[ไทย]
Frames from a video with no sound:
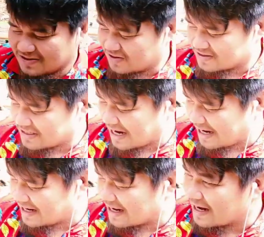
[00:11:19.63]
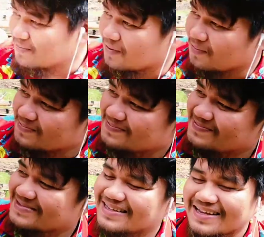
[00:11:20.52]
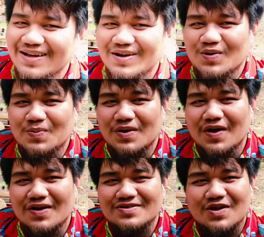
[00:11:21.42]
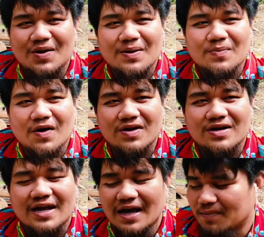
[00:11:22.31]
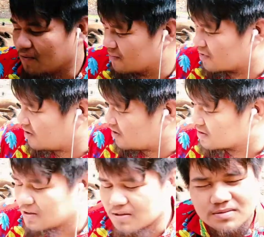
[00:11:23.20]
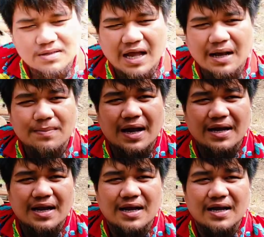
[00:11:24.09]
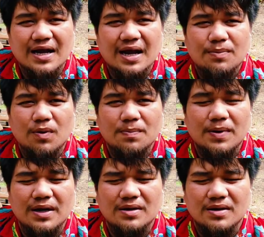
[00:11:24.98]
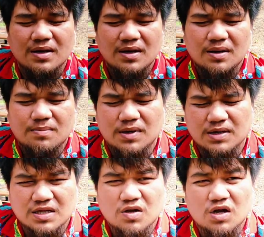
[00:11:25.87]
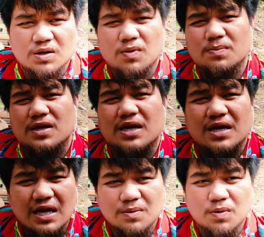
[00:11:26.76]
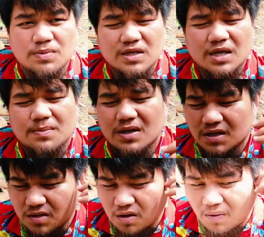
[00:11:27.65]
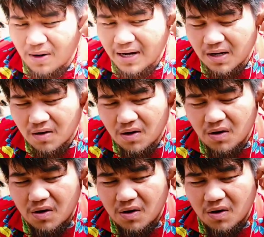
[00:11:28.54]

สนใจนะครับผมอุปกรณ์ต่อพังพรนะครับผมก็ทักมาได้เลยนะครับผมเป็นเบอร์ติดต่อที่ผมทิ้งนะเดี๋ยวผมจะทิ้งเบอร์ติดต่อไว้ แล้วก็